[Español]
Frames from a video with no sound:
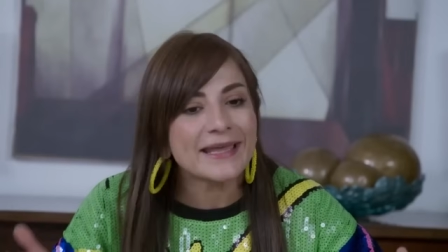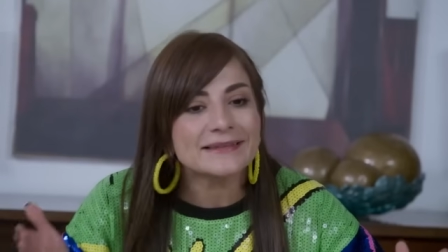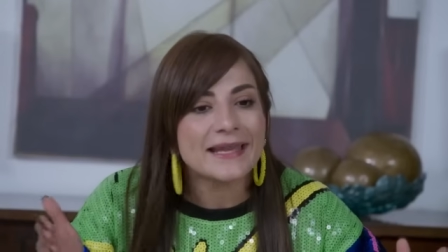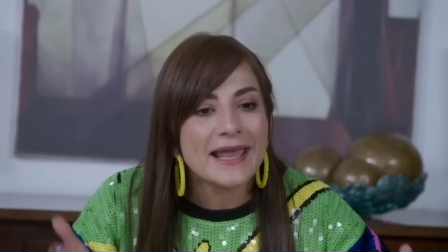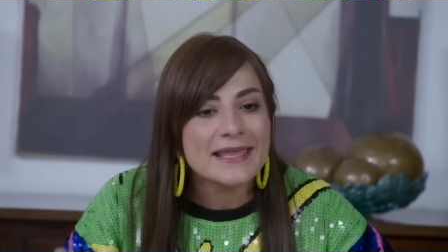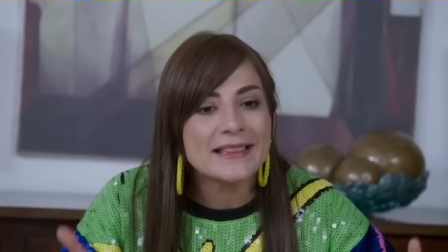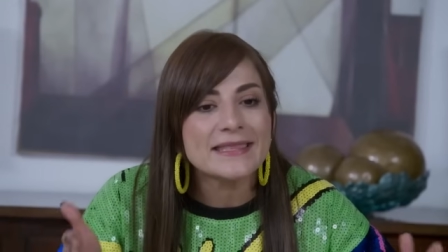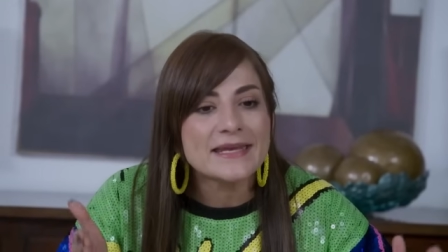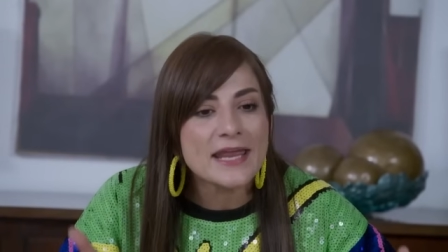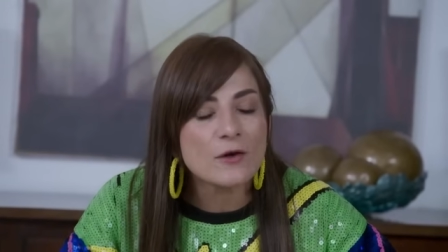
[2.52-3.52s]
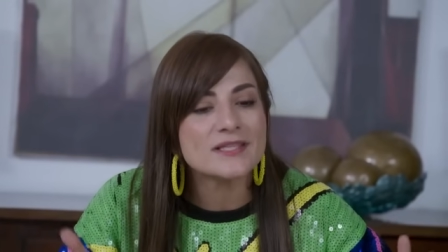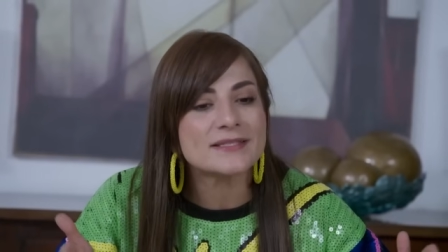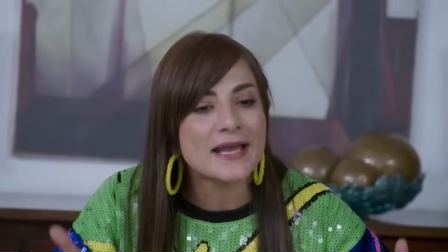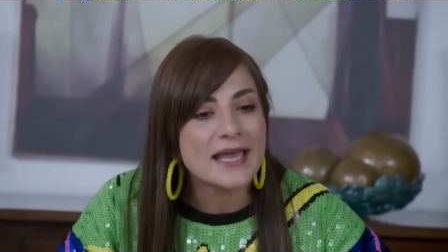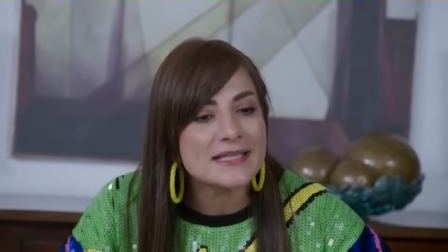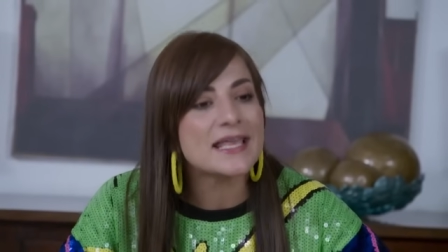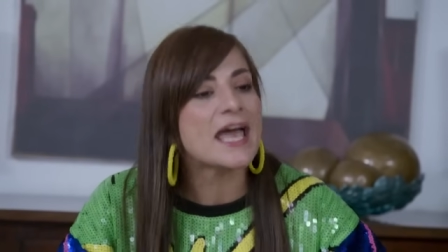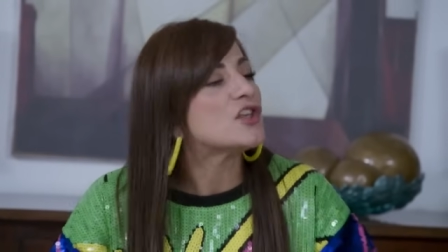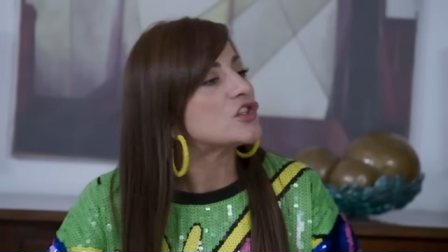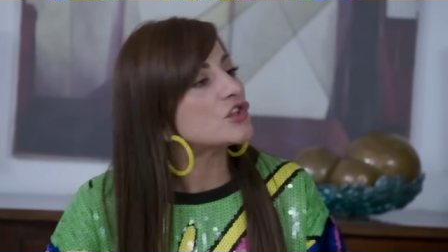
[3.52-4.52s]
que trae el dinero a esta
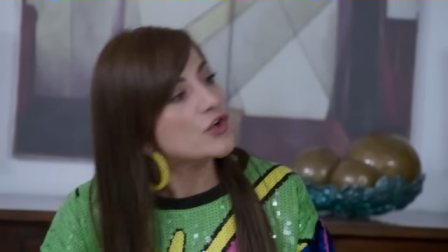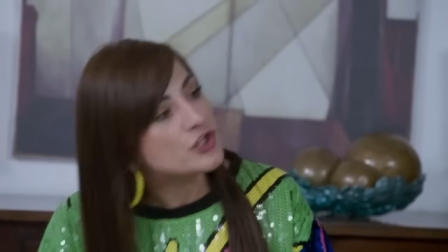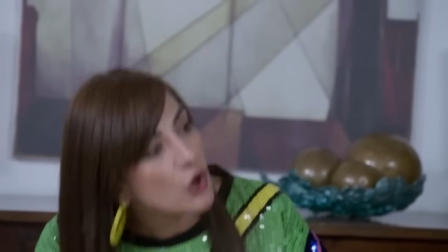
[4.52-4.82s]
casa soy